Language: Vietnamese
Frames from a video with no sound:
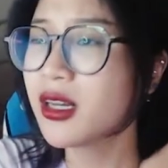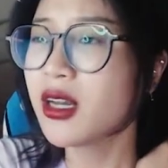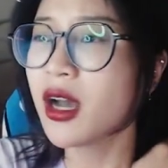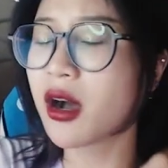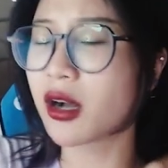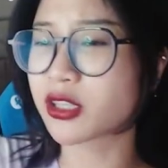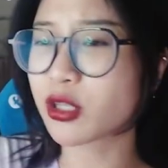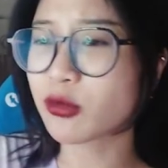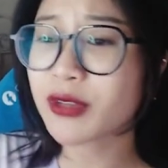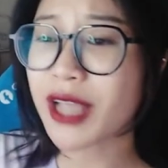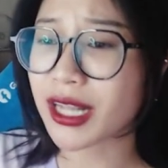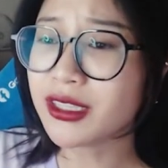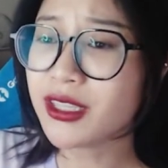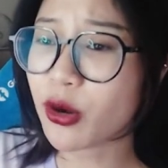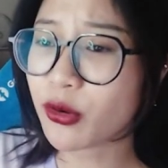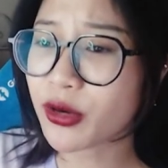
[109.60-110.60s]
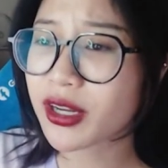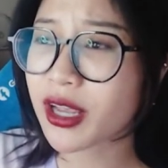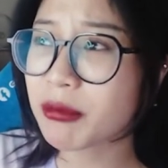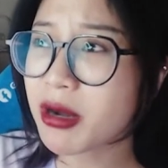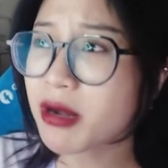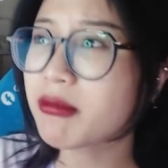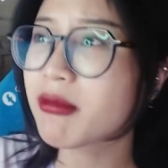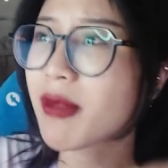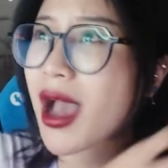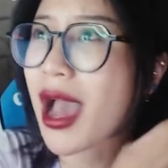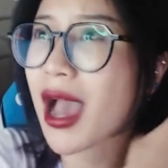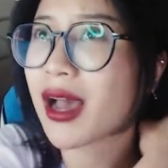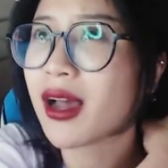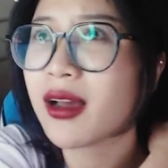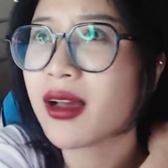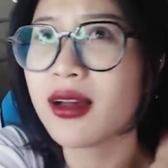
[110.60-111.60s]
ở trong nhà nhiều đến cái mức mà
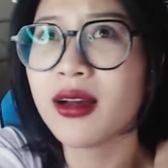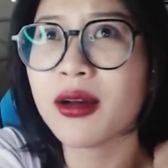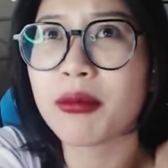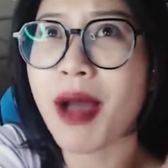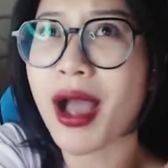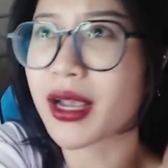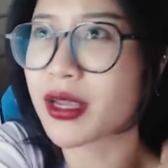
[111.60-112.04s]
mà